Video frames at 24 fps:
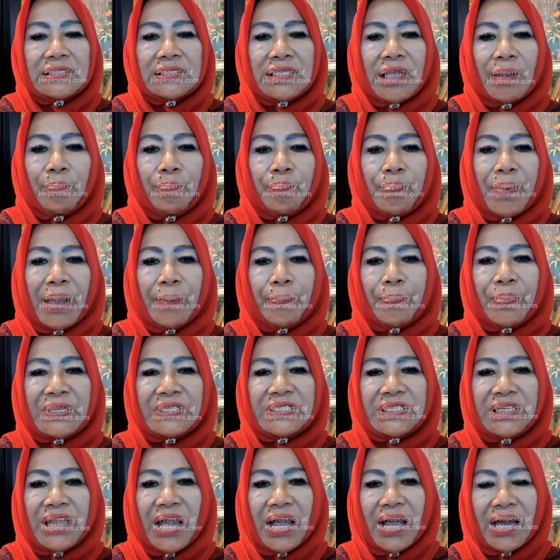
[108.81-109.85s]
sampai
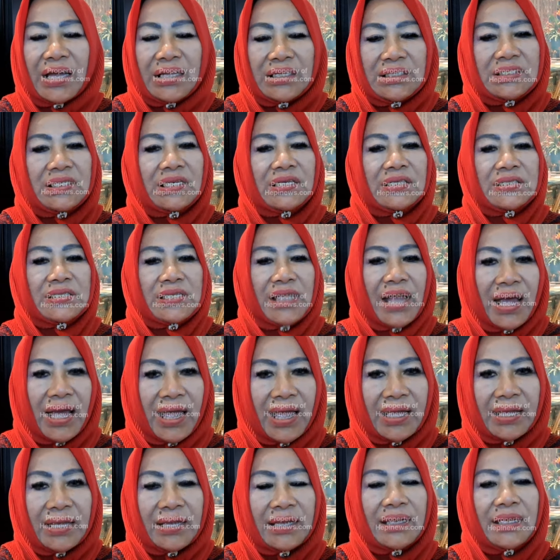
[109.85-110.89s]
persidangan
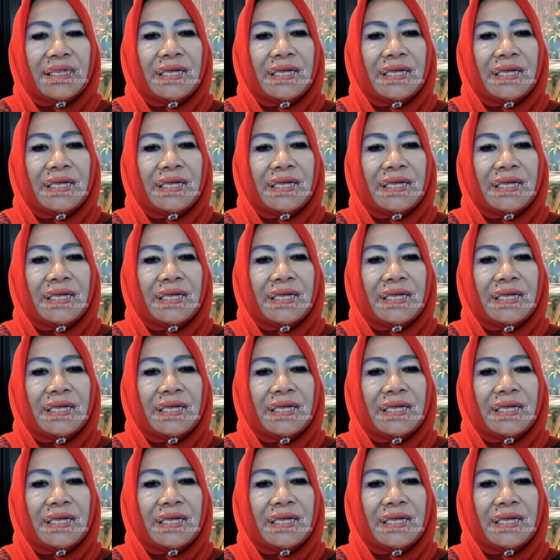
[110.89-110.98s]
selesai.